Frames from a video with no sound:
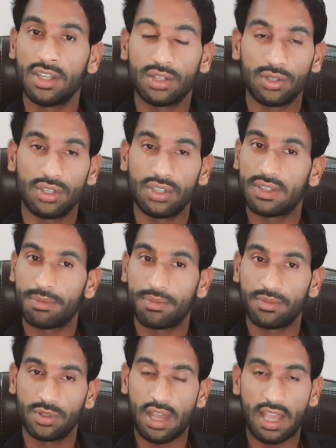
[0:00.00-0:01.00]
तो ये सब
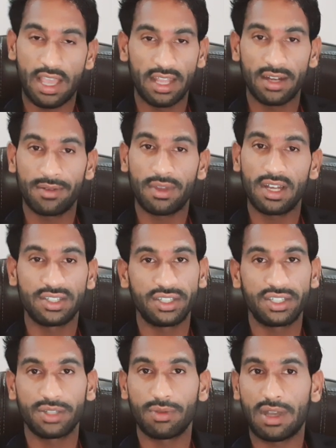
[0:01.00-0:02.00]
जो आयरन वाली
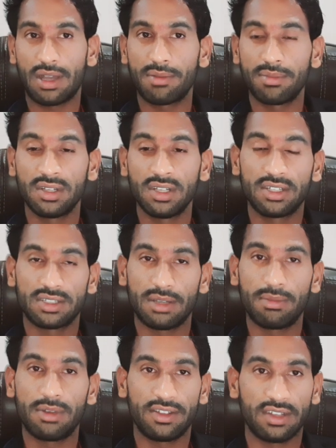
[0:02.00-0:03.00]
चीज़ें वो आप सब
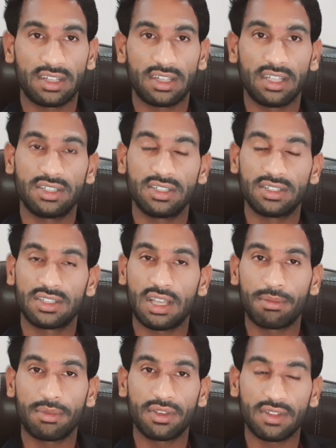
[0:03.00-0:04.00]
ले सकते हैं जिससे
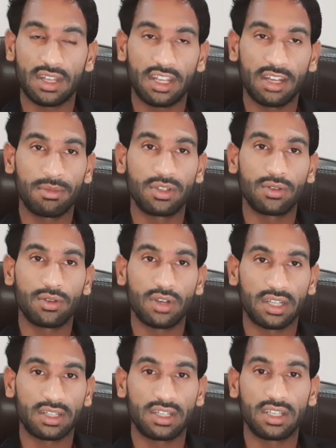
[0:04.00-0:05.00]
आपके शरीर में जो
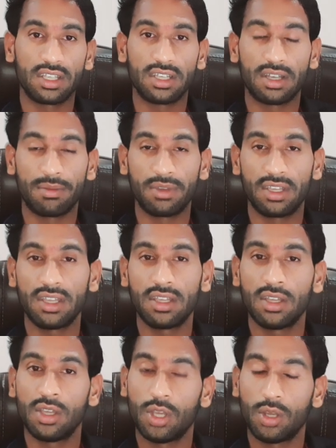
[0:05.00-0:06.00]
रक्त की कमी है
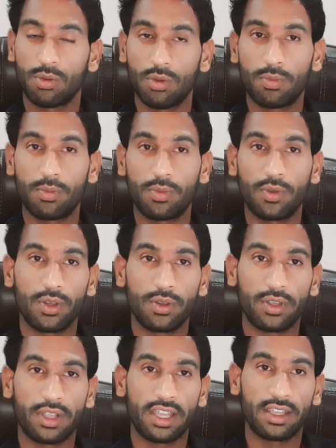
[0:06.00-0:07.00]
वो पूरी हो
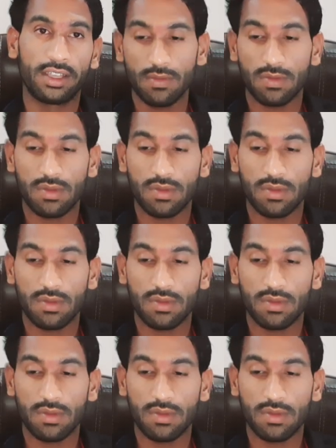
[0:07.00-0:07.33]
जाएगी